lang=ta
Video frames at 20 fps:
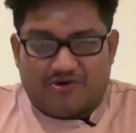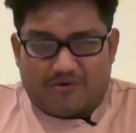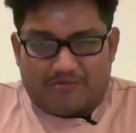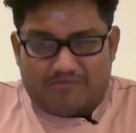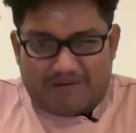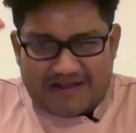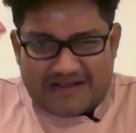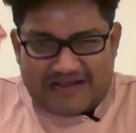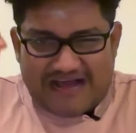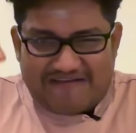
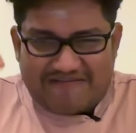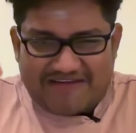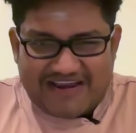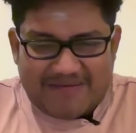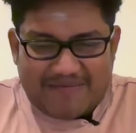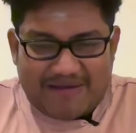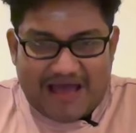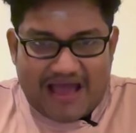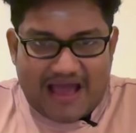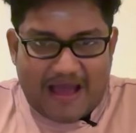ரொம்ப
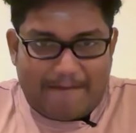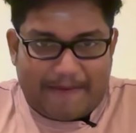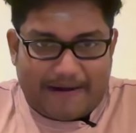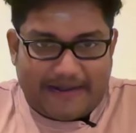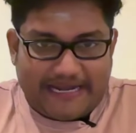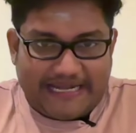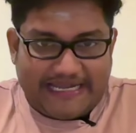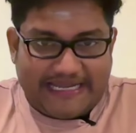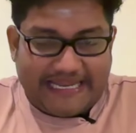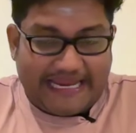கவனமாக
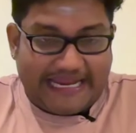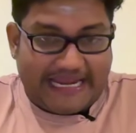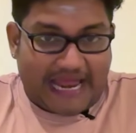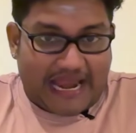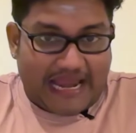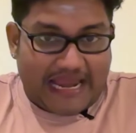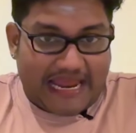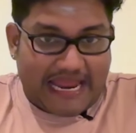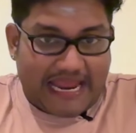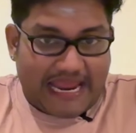
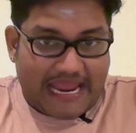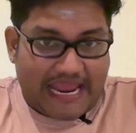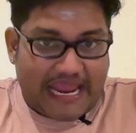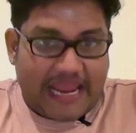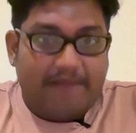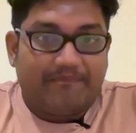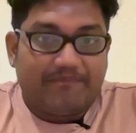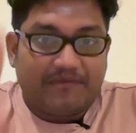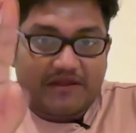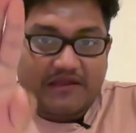பண்ணிட்டீங்கனாலே
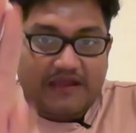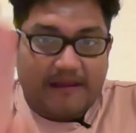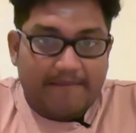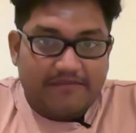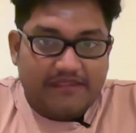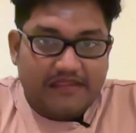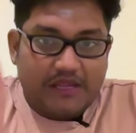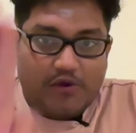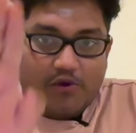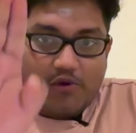
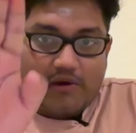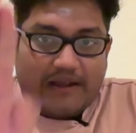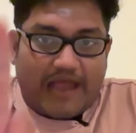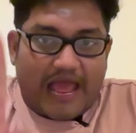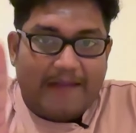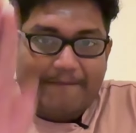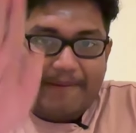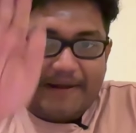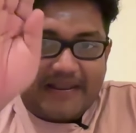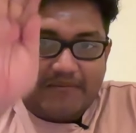எம்சிக்யூ
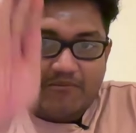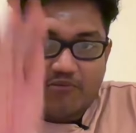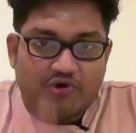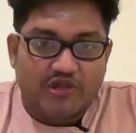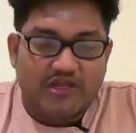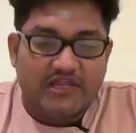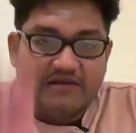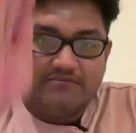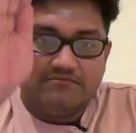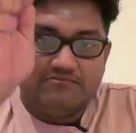கிராக் பண்ண
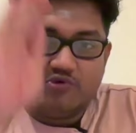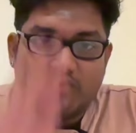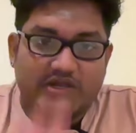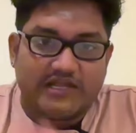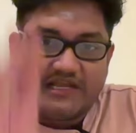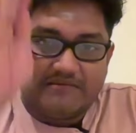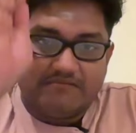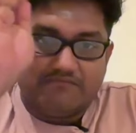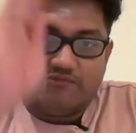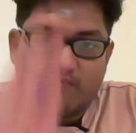முடியும்
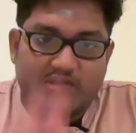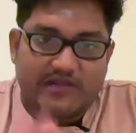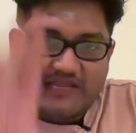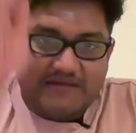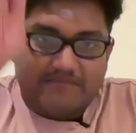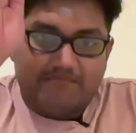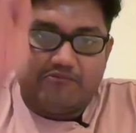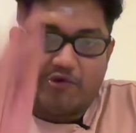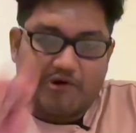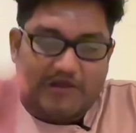முடியும்
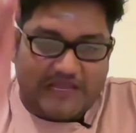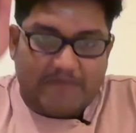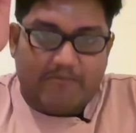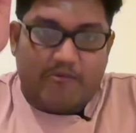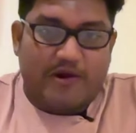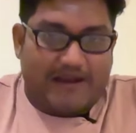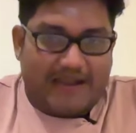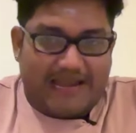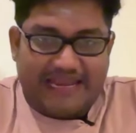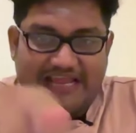முடியும் முடியும்
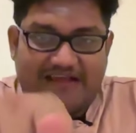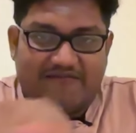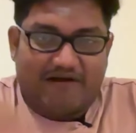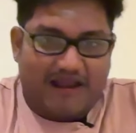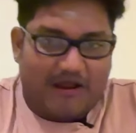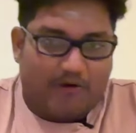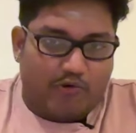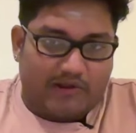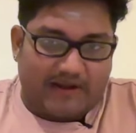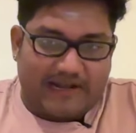முடியும் நான் லிங்க்
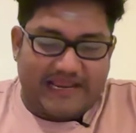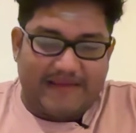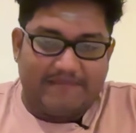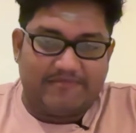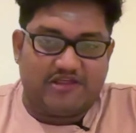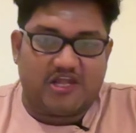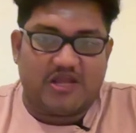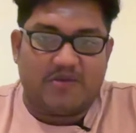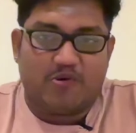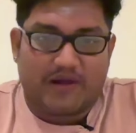வேணா கொடுக்குறேன்
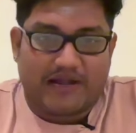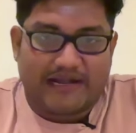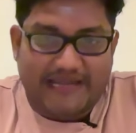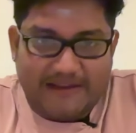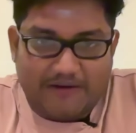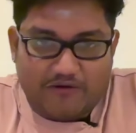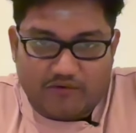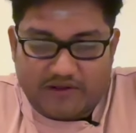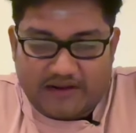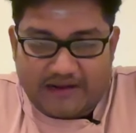எம்சிக்யூ புக்லெட்
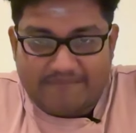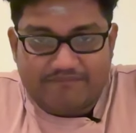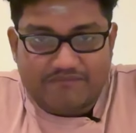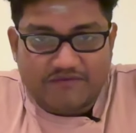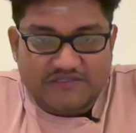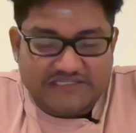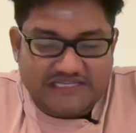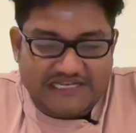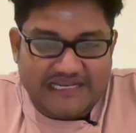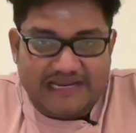லிங்க் கொடுக்குறேன்
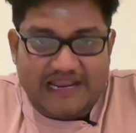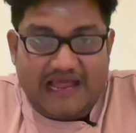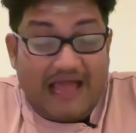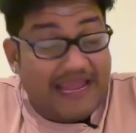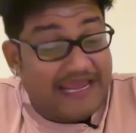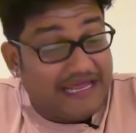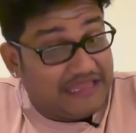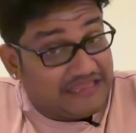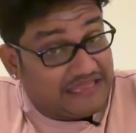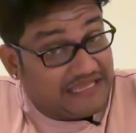சரிங்களா
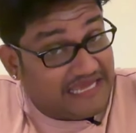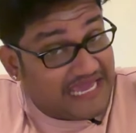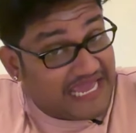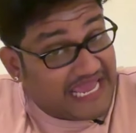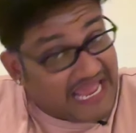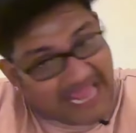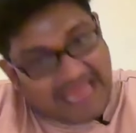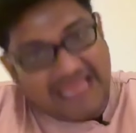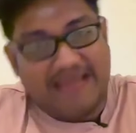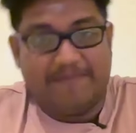
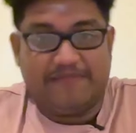ஐசிஏஐ